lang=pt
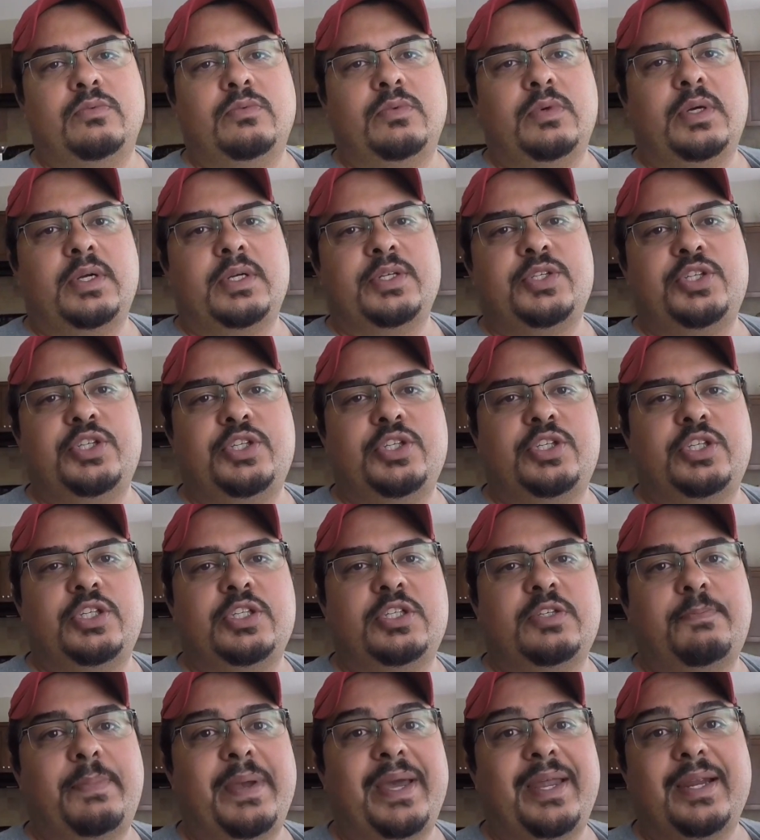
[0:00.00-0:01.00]
a gente
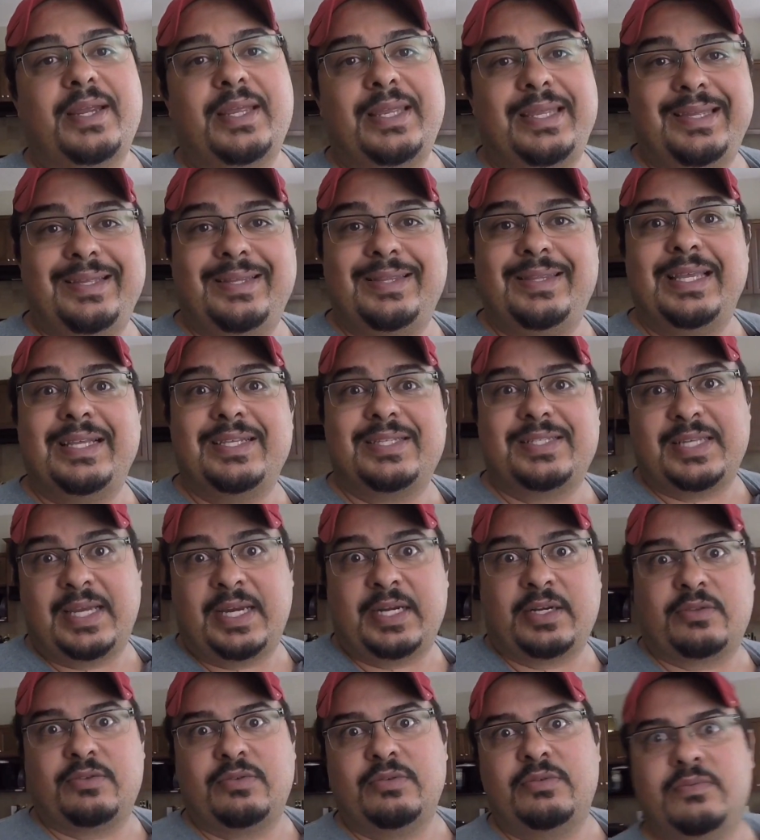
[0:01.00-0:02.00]
espera que dê
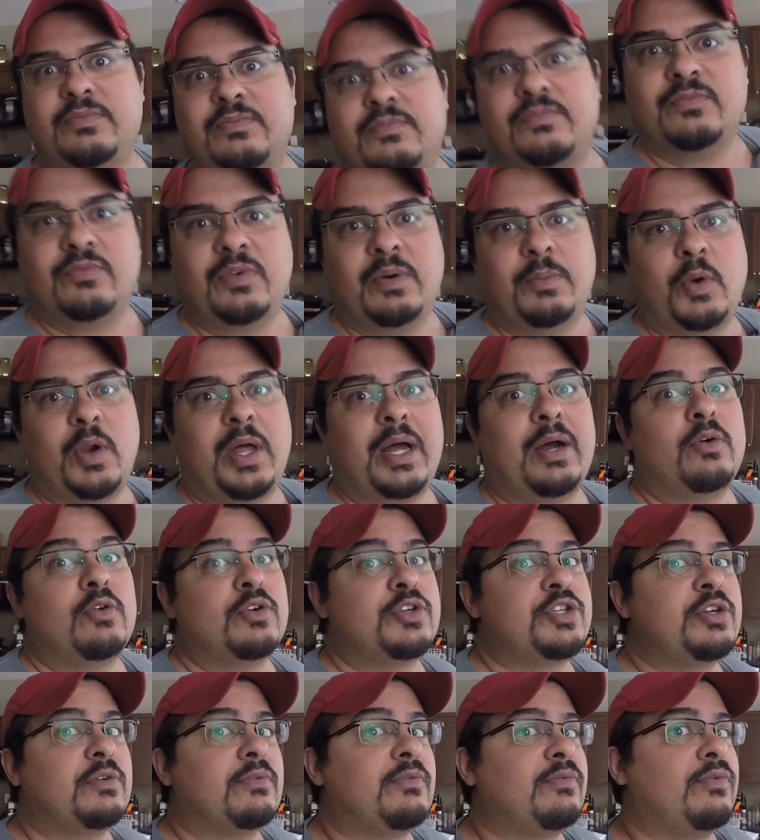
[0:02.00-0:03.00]
certo. Vamos lá,
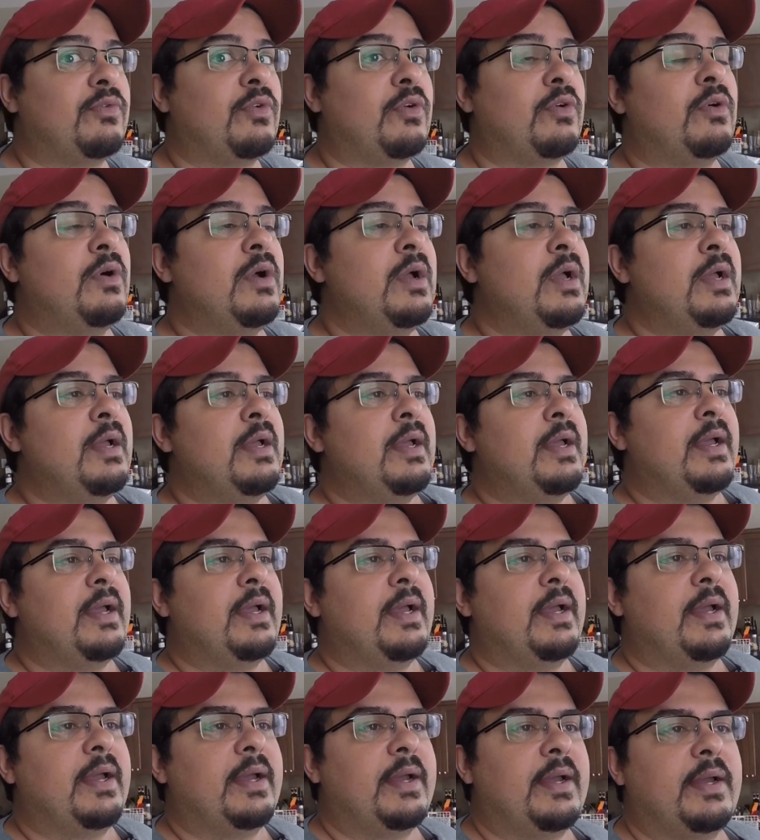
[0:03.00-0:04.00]
hoje eu vou
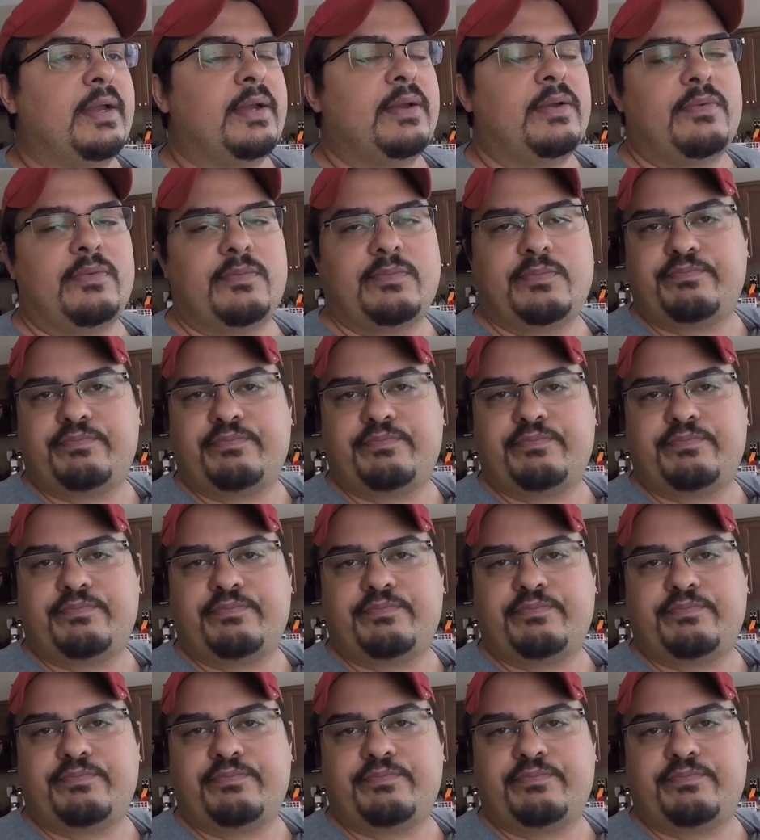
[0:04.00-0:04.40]
é,